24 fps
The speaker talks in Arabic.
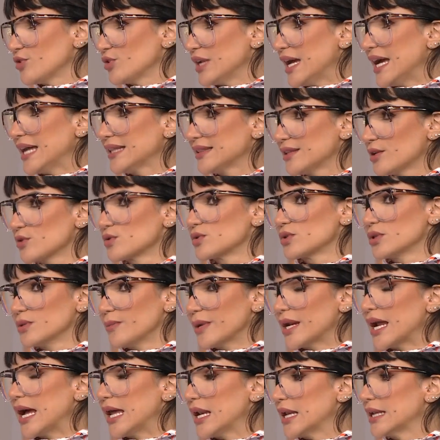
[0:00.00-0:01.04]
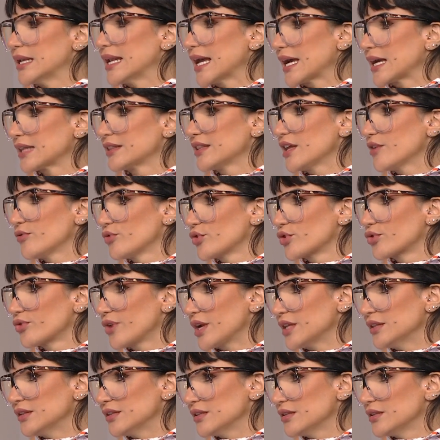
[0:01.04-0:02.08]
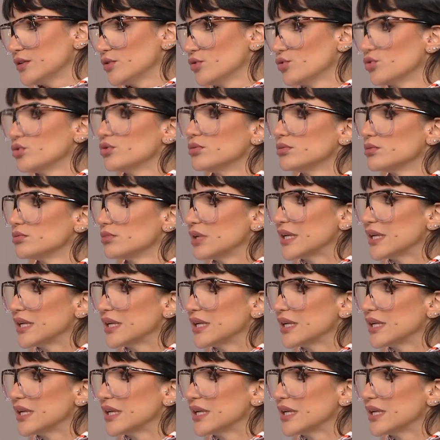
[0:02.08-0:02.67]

كنا حتى لمرحله ان انا اخذتها فور جرانتد انه